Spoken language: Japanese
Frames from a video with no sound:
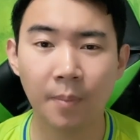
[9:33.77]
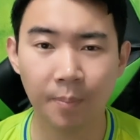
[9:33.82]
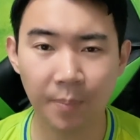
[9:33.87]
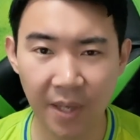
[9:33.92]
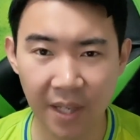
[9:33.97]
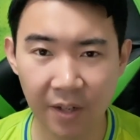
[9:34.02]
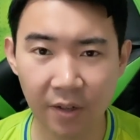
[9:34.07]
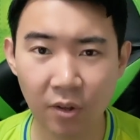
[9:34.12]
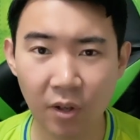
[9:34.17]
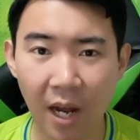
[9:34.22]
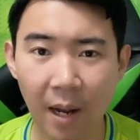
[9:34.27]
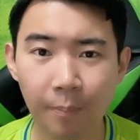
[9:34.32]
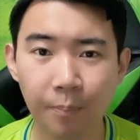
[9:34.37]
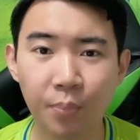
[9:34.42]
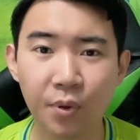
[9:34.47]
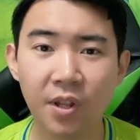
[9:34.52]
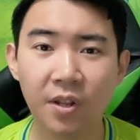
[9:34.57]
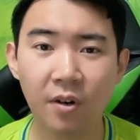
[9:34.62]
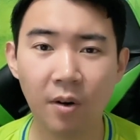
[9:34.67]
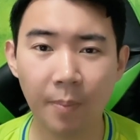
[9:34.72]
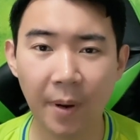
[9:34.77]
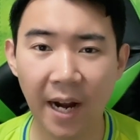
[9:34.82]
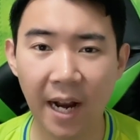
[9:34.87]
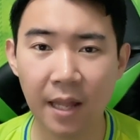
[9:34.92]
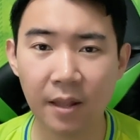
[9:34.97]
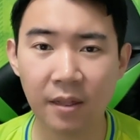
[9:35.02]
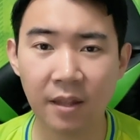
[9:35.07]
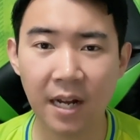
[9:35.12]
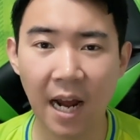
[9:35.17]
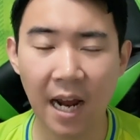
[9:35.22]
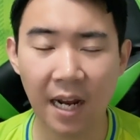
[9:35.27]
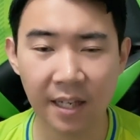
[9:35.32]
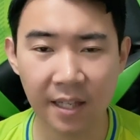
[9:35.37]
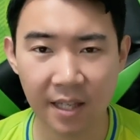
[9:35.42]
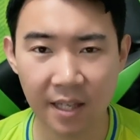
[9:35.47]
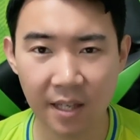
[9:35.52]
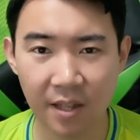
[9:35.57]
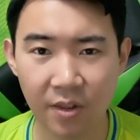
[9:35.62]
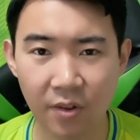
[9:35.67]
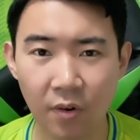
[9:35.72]
ビルドアップ時のバランスが
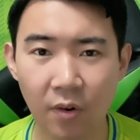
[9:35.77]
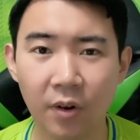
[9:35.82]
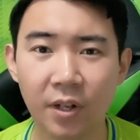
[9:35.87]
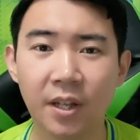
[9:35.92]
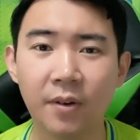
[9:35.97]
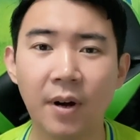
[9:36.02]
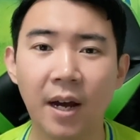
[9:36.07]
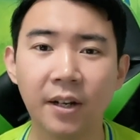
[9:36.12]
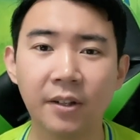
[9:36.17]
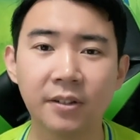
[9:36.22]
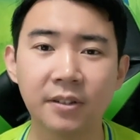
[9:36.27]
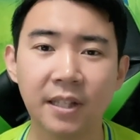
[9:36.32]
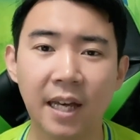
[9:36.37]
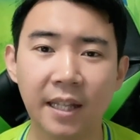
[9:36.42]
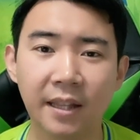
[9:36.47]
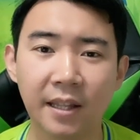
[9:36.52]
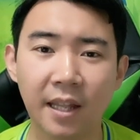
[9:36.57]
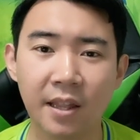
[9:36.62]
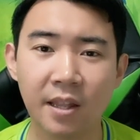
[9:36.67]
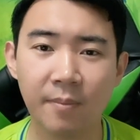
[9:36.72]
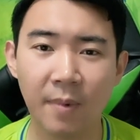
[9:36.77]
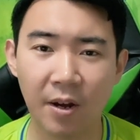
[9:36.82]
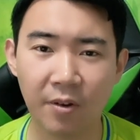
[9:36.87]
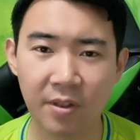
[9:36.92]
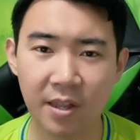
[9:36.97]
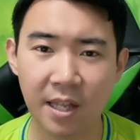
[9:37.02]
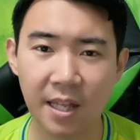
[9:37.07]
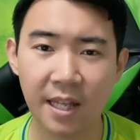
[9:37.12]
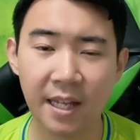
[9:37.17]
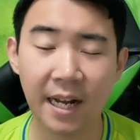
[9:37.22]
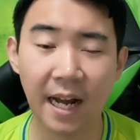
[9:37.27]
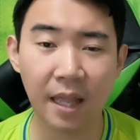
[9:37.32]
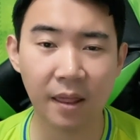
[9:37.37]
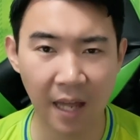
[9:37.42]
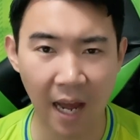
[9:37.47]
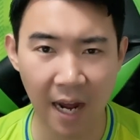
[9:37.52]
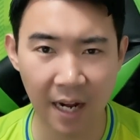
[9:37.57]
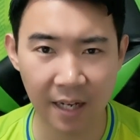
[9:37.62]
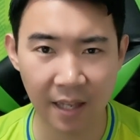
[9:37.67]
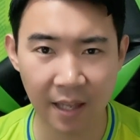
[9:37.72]
非常に悪くなってしまうシーンが
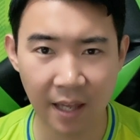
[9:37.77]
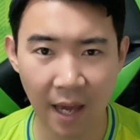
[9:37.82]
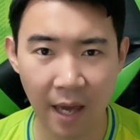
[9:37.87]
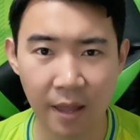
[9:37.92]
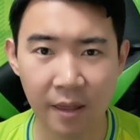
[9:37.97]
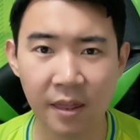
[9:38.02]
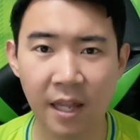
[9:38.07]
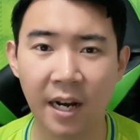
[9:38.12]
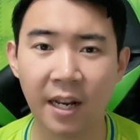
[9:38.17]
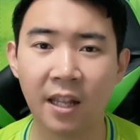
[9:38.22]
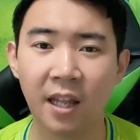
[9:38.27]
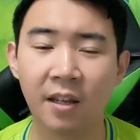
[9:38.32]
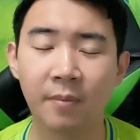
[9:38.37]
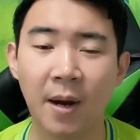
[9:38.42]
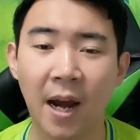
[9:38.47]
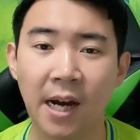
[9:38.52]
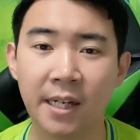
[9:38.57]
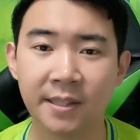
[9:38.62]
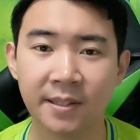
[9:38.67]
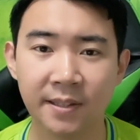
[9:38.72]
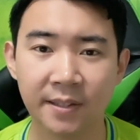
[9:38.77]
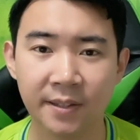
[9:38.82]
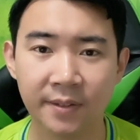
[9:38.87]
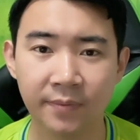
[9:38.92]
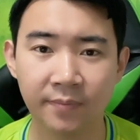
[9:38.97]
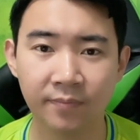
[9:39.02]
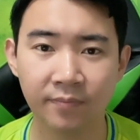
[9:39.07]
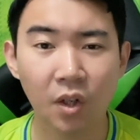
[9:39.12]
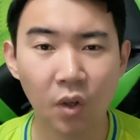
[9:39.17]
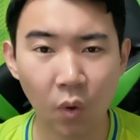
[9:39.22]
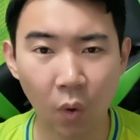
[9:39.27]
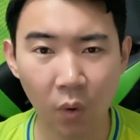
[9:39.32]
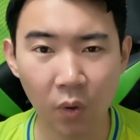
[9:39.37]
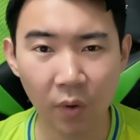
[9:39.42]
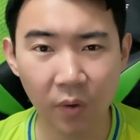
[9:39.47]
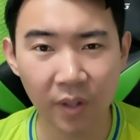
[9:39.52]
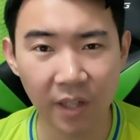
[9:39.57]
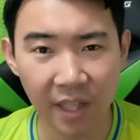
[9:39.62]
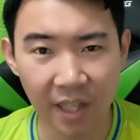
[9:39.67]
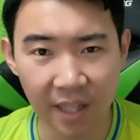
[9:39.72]
散見されています。こ
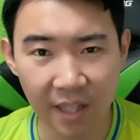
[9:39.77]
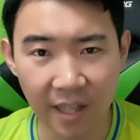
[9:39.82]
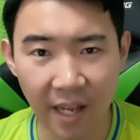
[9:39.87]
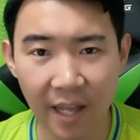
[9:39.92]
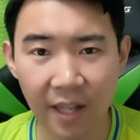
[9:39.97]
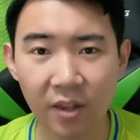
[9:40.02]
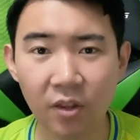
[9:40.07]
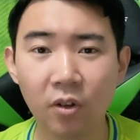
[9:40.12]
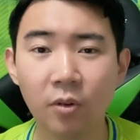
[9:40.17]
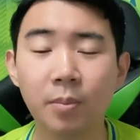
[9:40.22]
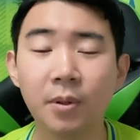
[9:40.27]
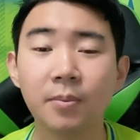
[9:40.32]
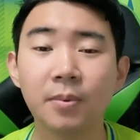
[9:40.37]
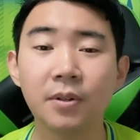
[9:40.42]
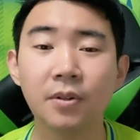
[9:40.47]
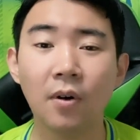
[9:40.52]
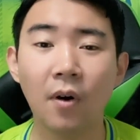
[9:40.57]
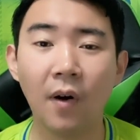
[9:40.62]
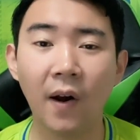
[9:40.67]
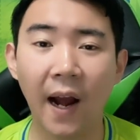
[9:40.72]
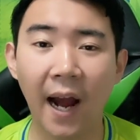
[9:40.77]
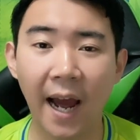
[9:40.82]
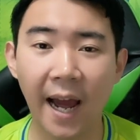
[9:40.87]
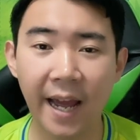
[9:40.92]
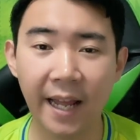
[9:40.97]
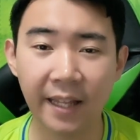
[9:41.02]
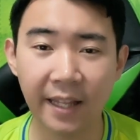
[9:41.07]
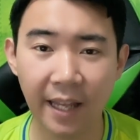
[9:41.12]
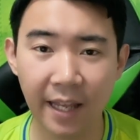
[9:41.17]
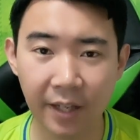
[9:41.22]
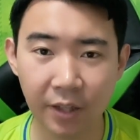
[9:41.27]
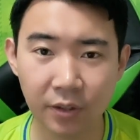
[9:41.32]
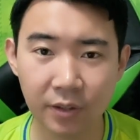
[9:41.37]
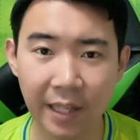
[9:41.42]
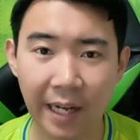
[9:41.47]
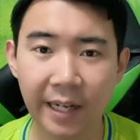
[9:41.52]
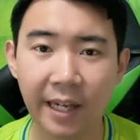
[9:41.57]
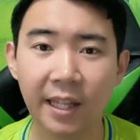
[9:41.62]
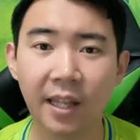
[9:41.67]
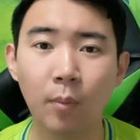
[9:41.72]
の2点の部分を変えていく
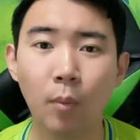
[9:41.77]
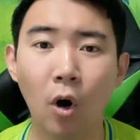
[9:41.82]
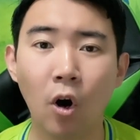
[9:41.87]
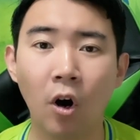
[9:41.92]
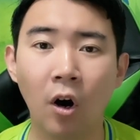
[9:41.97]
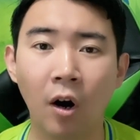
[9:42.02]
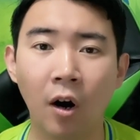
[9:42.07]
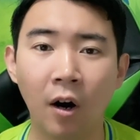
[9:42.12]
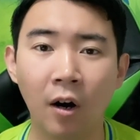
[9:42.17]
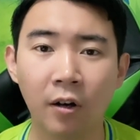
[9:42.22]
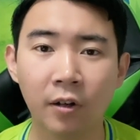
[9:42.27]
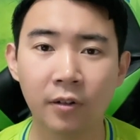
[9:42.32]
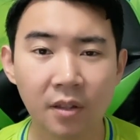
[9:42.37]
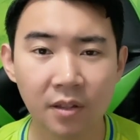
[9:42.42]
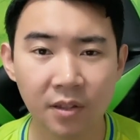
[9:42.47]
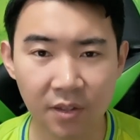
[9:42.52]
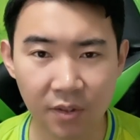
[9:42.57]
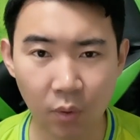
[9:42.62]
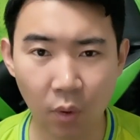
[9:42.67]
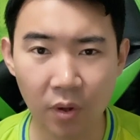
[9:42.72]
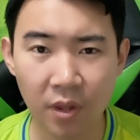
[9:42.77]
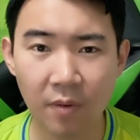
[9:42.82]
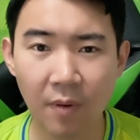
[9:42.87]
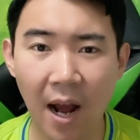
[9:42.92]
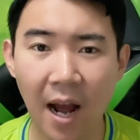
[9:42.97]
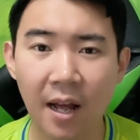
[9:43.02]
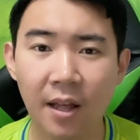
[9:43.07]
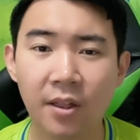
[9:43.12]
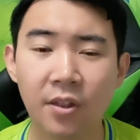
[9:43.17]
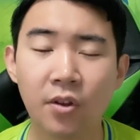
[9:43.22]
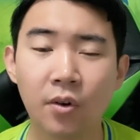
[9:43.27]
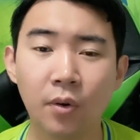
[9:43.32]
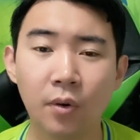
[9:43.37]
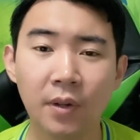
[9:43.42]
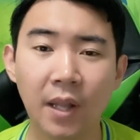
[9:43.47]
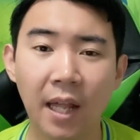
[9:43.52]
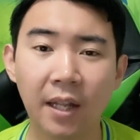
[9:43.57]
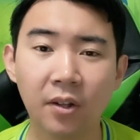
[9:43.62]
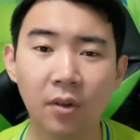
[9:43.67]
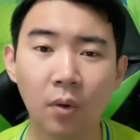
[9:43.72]
だけでも、少しは湘
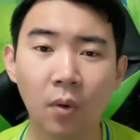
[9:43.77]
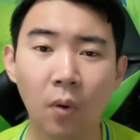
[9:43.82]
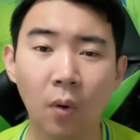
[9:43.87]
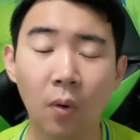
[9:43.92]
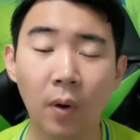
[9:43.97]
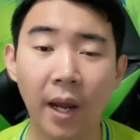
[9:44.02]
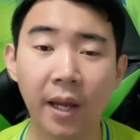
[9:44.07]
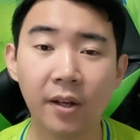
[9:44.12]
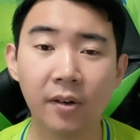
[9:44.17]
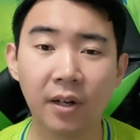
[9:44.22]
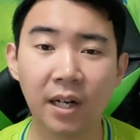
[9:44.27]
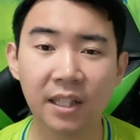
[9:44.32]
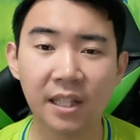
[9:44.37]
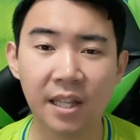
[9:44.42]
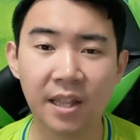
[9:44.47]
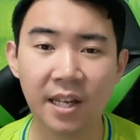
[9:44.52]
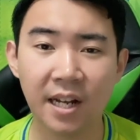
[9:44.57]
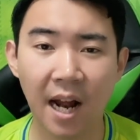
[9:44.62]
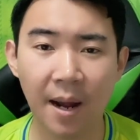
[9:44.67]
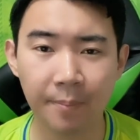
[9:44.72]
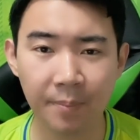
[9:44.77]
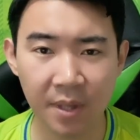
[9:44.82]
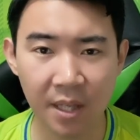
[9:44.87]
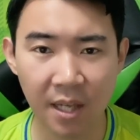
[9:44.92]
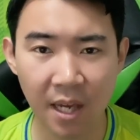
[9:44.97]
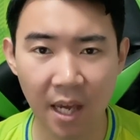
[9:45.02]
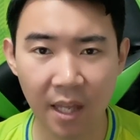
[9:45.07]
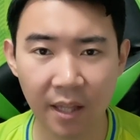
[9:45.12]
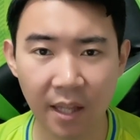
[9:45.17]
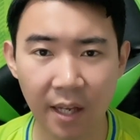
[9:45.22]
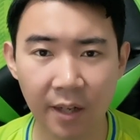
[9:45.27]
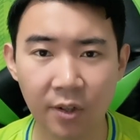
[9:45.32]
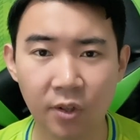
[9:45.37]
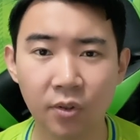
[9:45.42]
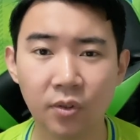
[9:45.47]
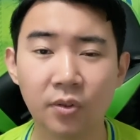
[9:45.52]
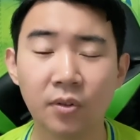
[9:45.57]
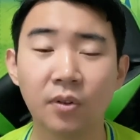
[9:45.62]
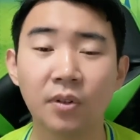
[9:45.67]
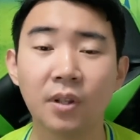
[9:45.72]
南の攻撃の形が見えてく
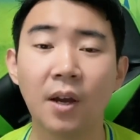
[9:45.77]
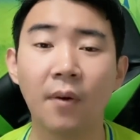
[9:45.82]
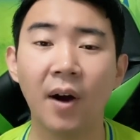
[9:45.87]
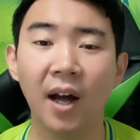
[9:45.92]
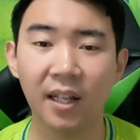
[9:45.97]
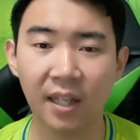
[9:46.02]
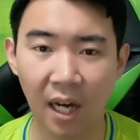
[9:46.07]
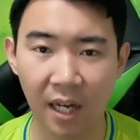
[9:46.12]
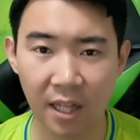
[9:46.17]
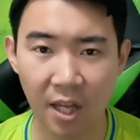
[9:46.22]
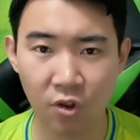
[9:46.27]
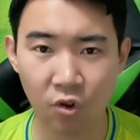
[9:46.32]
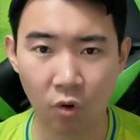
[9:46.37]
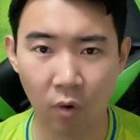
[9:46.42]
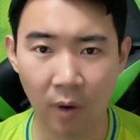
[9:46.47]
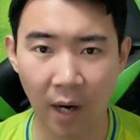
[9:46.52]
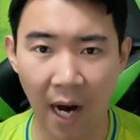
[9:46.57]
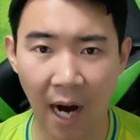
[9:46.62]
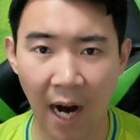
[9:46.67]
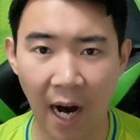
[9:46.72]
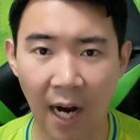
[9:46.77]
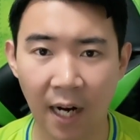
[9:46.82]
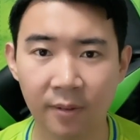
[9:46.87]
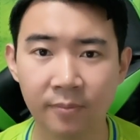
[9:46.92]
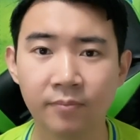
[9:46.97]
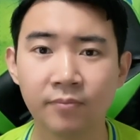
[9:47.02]
るのではないでしょうか。